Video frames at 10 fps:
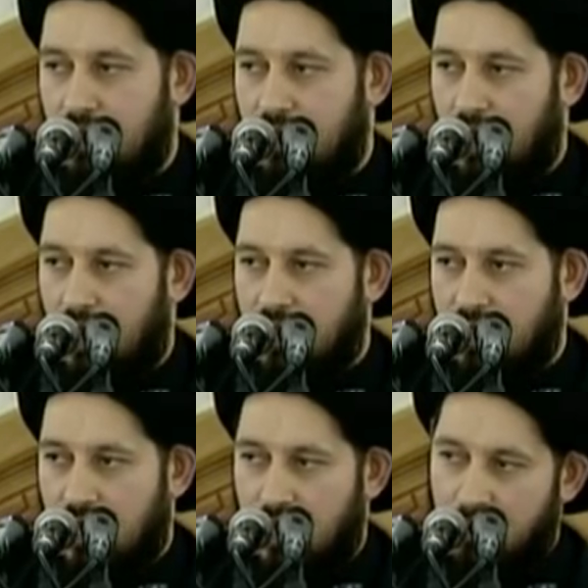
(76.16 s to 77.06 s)
لا
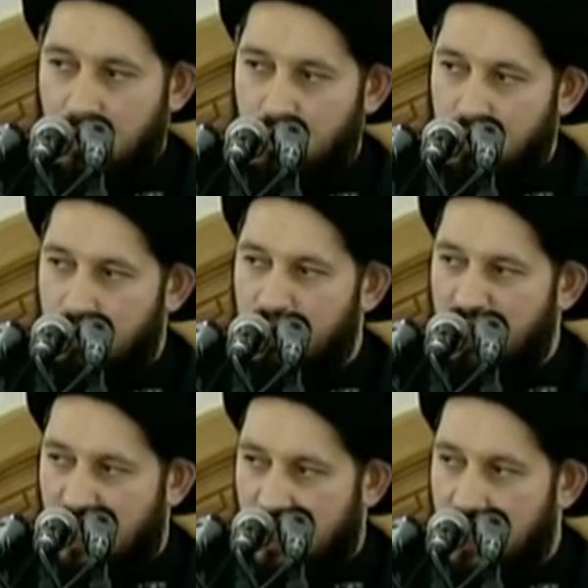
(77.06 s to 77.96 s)
أتكلم عن وجوب
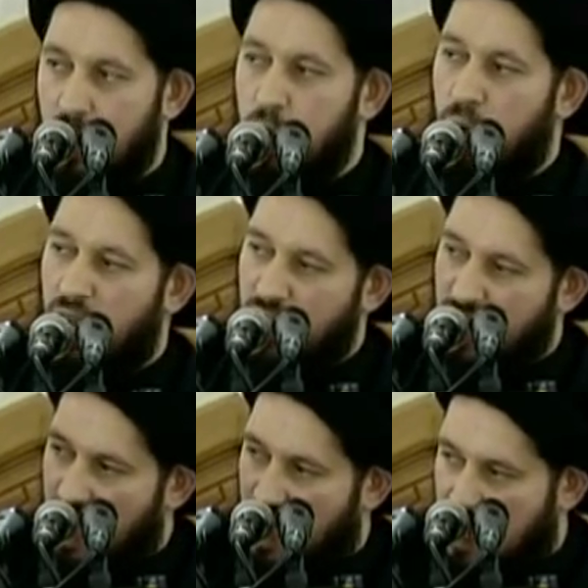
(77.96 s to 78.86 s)
شرعي وإن
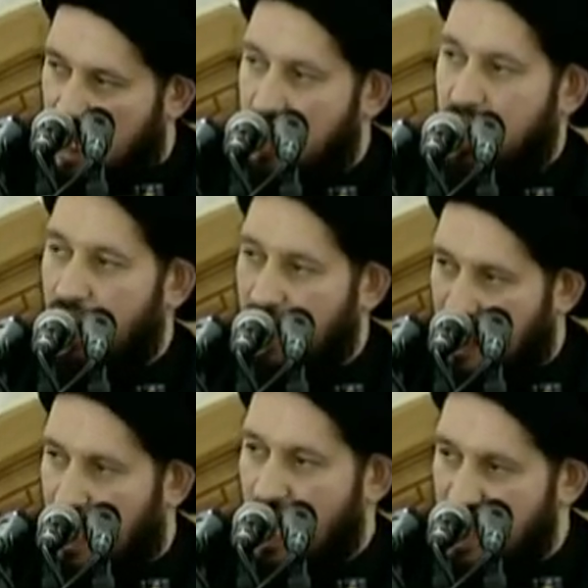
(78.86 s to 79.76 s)
كان
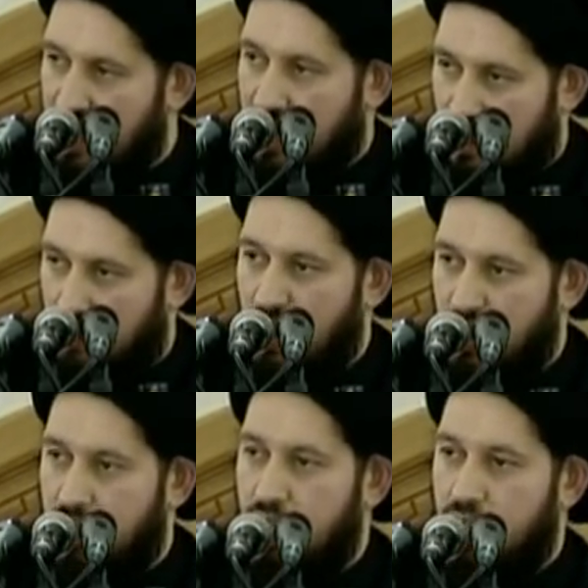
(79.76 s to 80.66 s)
لذلك أيضا وجه